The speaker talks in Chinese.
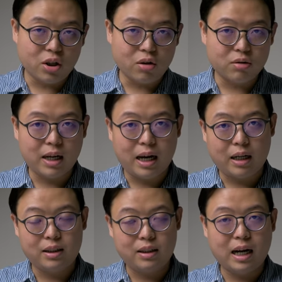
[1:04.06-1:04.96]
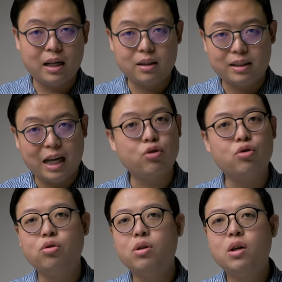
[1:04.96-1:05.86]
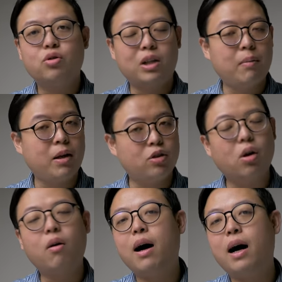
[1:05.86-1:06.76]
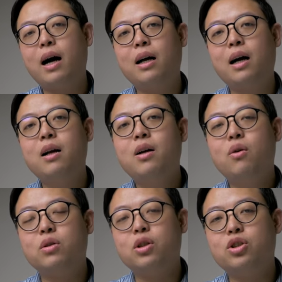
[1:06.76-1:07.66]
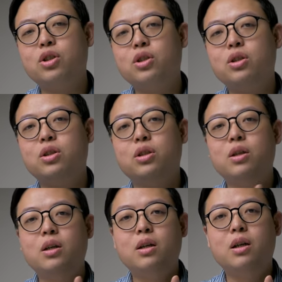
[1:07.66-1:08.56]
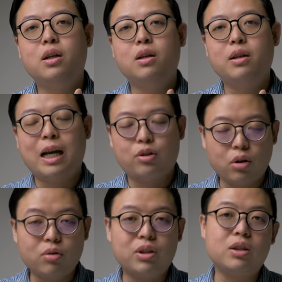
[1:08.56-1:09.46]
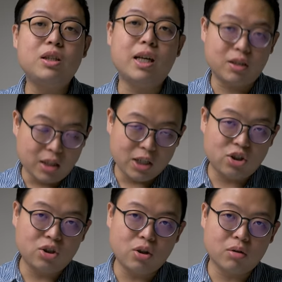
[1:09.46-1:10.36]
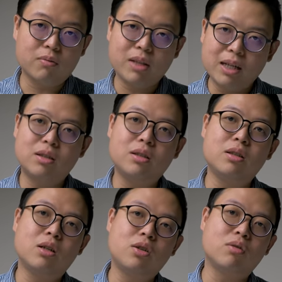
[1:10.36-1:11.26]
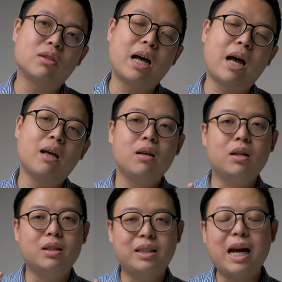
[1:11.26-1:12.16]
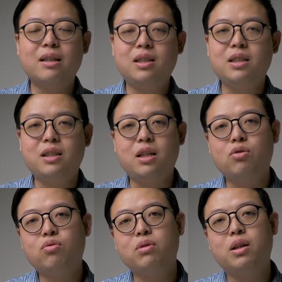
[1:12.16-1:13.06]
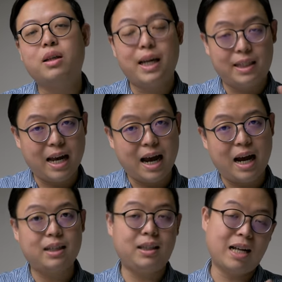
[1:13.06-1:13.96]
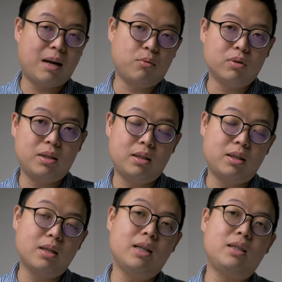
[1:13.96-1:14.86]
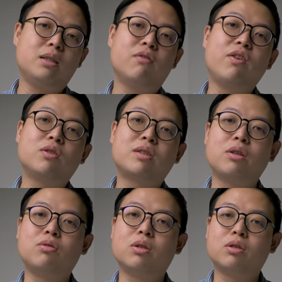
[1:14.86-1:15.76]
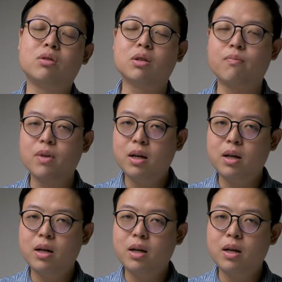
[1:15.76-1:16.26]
合用在其他的产区，中南美洲啊，或者是呃亚洲豆，其实也是可以适用的。但是呢，用在香气显著的耶加、西达摩这类型的非洲产区的时候呢。